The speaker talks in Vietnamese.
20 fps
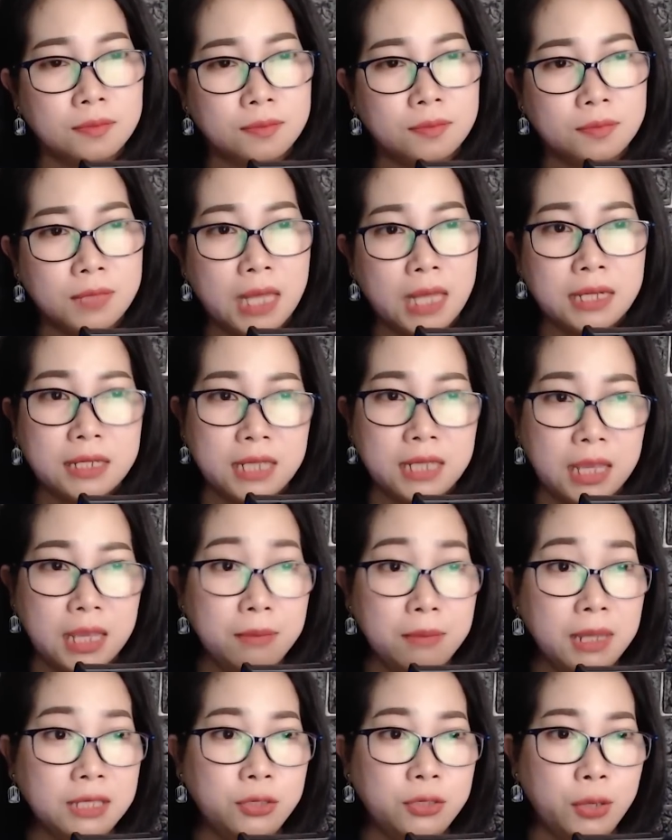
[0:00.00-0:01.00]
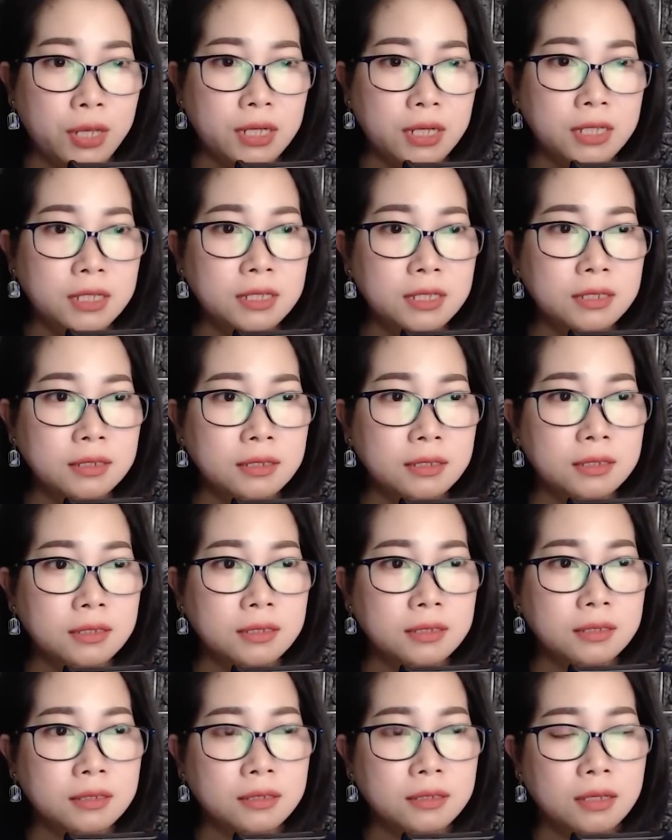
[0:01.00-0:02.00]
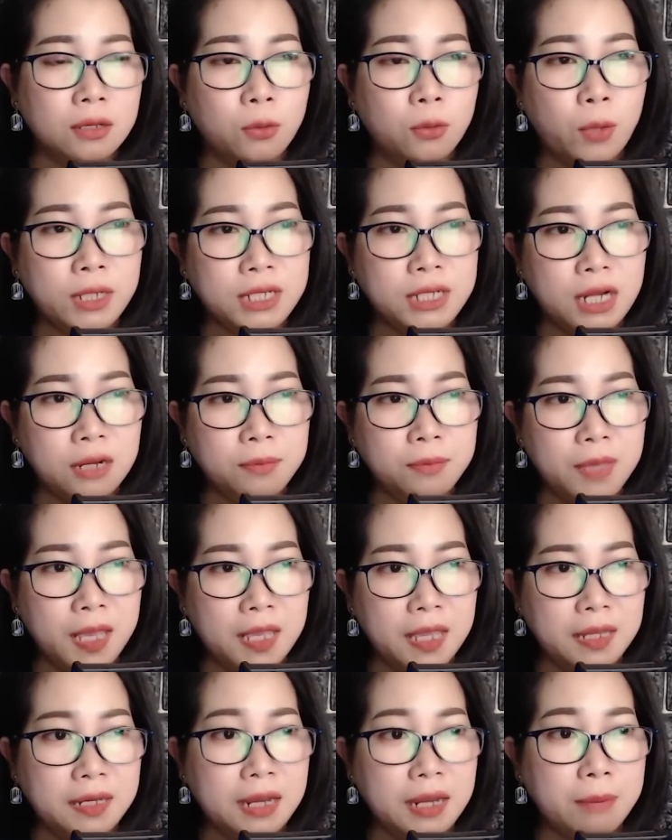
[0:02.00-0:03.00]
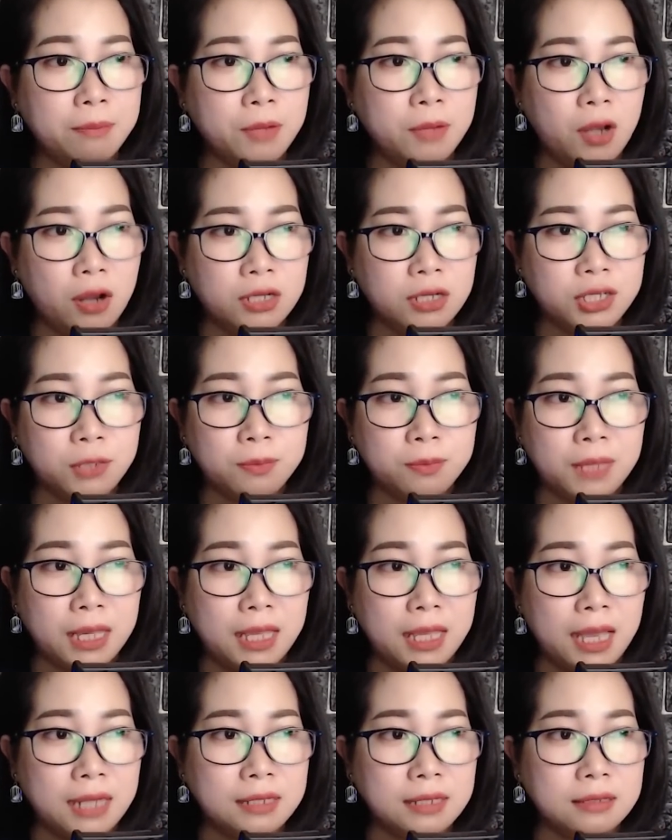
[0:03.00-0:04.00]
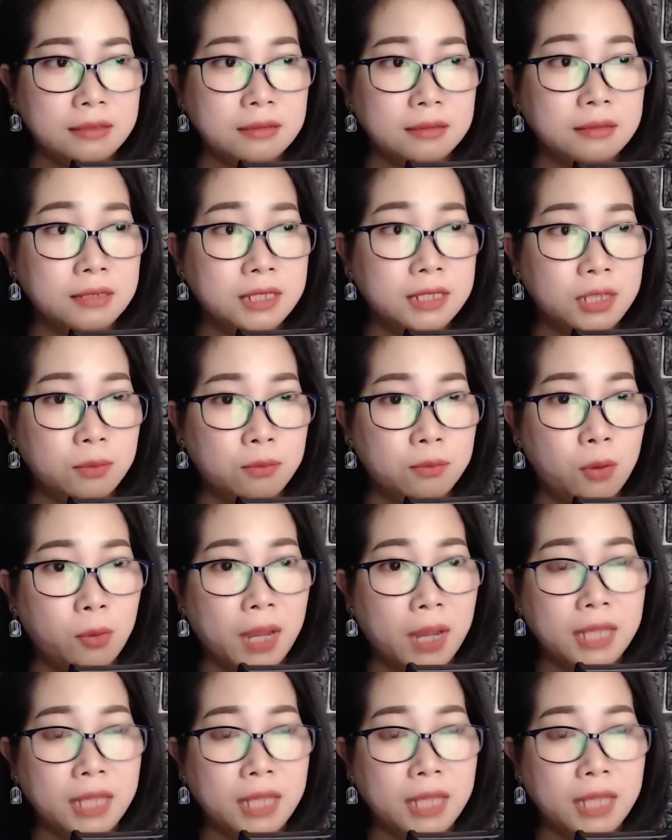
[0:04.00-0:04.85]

Thanh kiếm lại chuyển hướng, quay trở về nằm gọn trong tay anh trong một cái